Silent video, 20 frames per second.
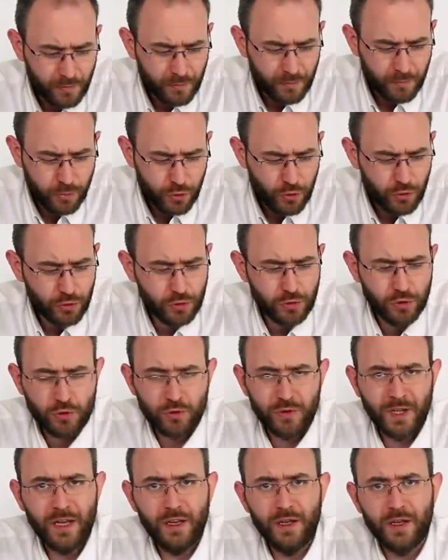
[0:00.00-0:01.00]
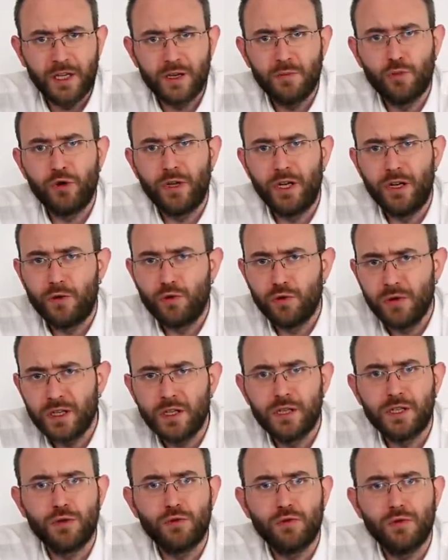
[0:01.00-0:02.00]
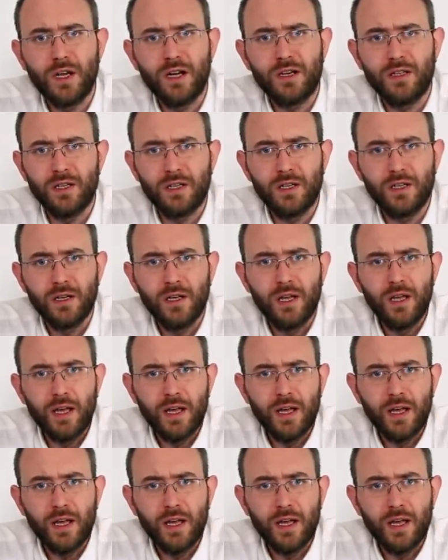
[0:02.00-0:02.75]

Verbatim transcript: Bluetooth N2 modeli kulak içi kulaklık,